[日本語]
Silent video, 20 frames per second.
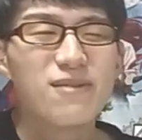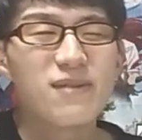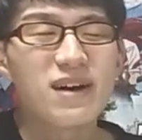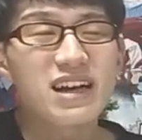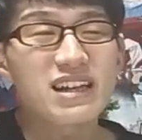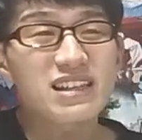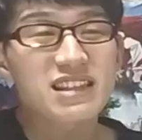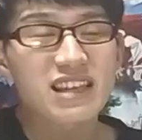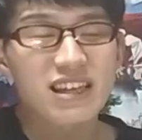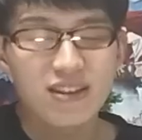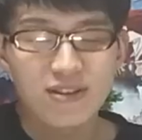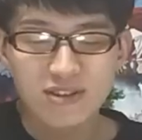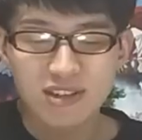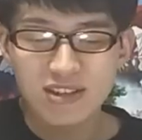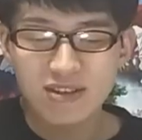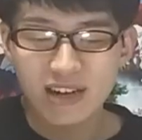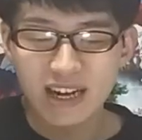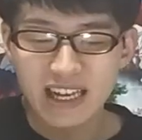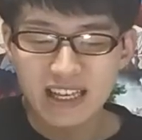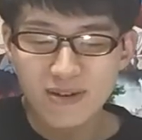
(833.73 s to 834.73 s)
バスケの
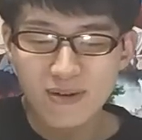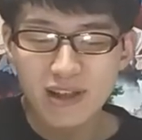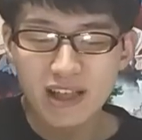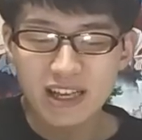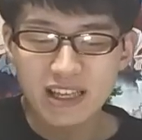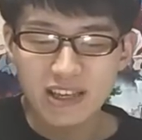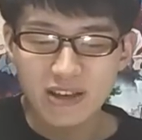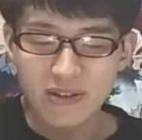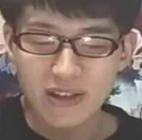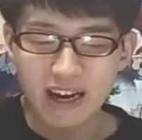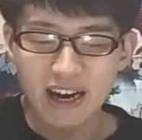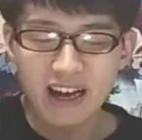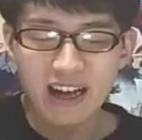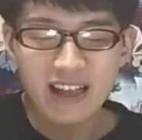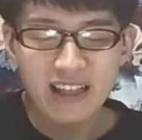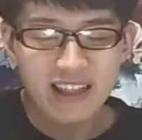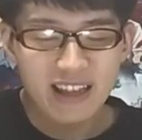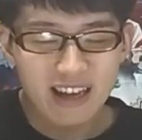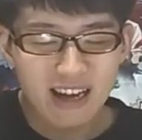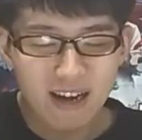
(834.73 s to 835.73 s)
シーンとかアニオリなんですけどねあんな
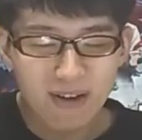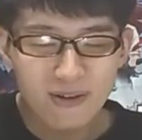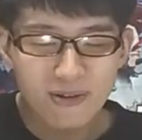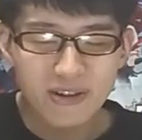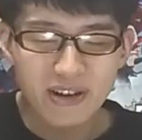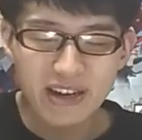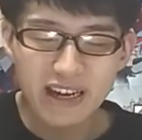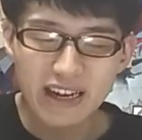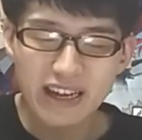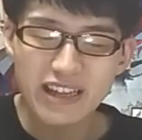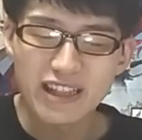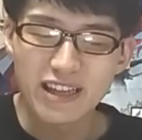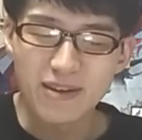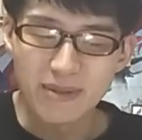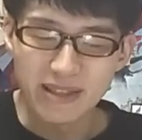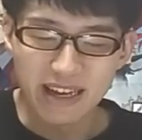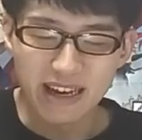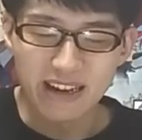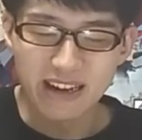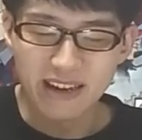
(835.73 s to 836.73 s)
かっこよく描けんだ
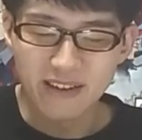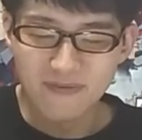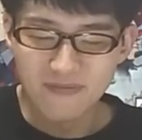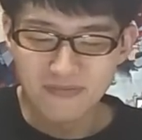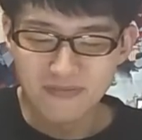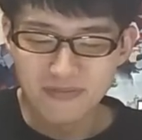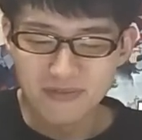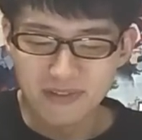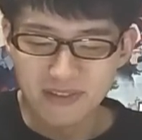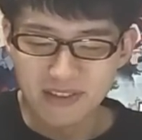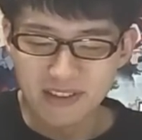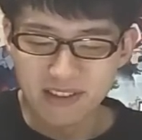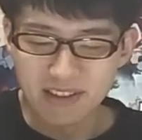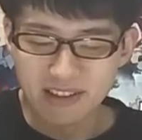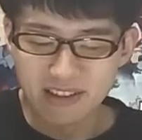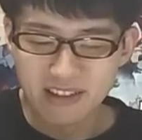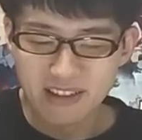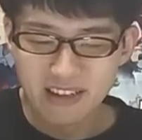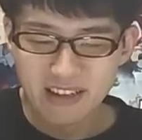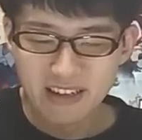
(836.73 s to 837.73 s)
みたいなうん
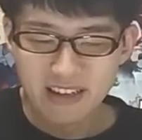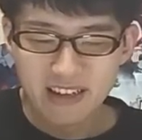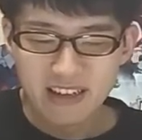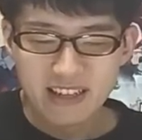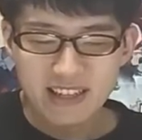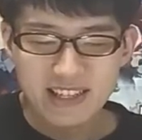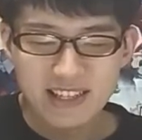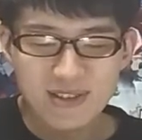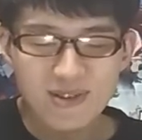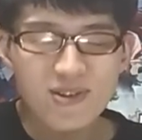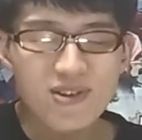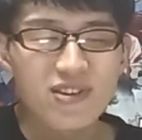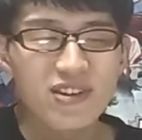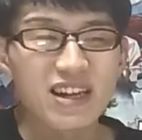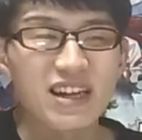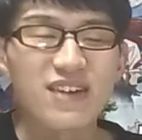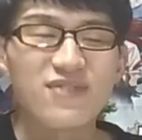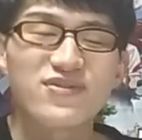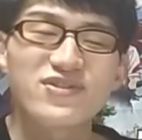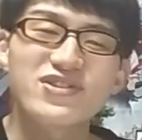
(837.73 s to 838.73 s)
すごいよ
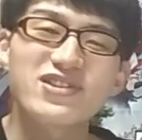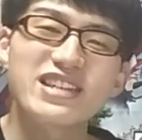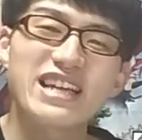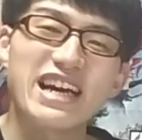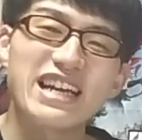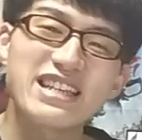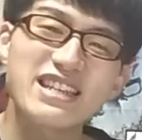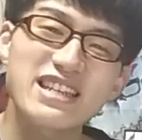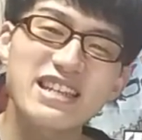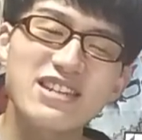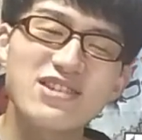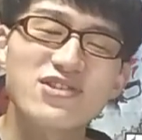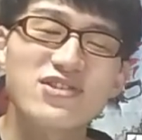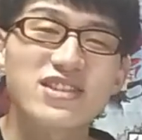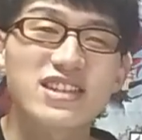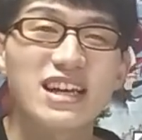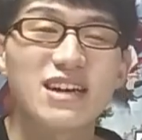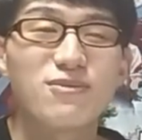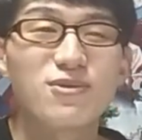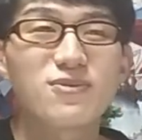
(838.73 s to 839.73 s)
ね普通やりすぎると
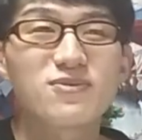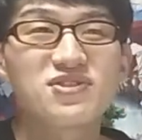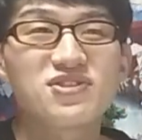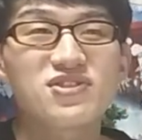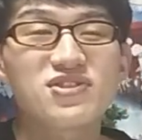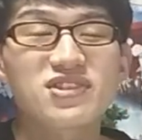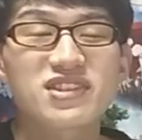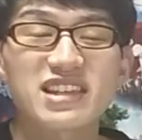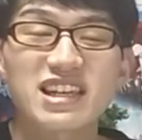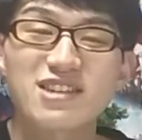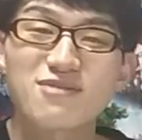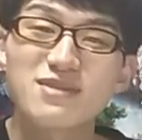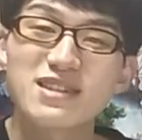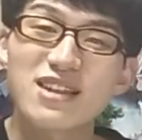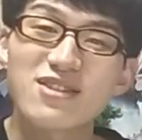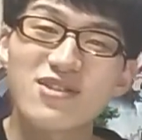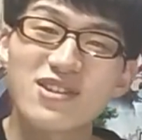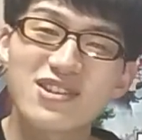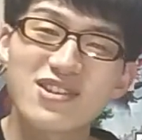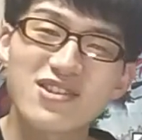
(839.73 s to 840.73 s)
さ僕もジュース最初見
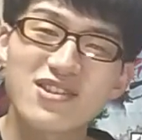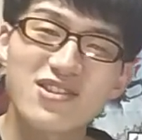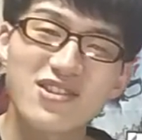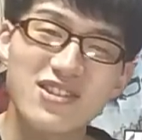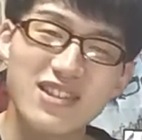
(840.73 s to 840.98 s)
てる時ちょっと